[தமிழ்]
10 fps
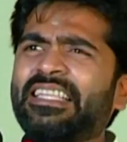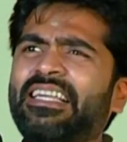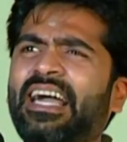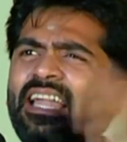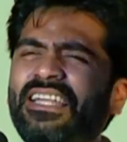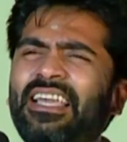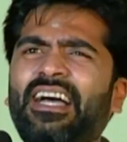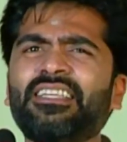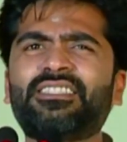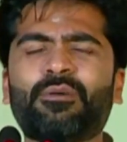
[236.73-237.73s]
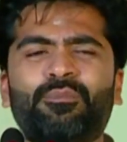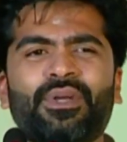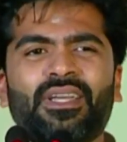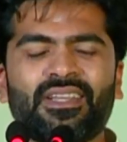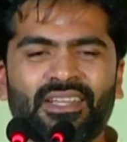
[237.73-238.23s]
இது கரெக்டு அது
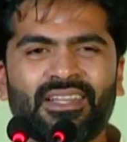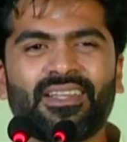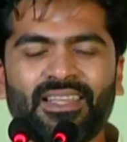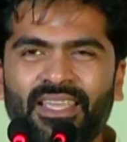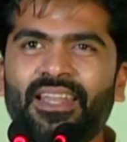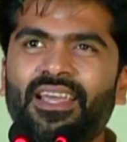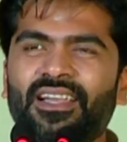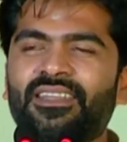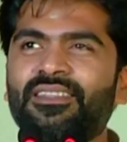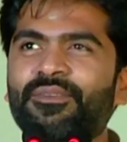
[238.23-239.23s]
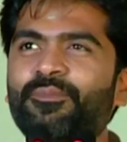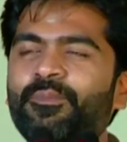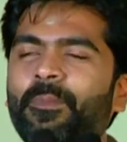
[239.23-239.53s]
தப்பு என்னங்க அது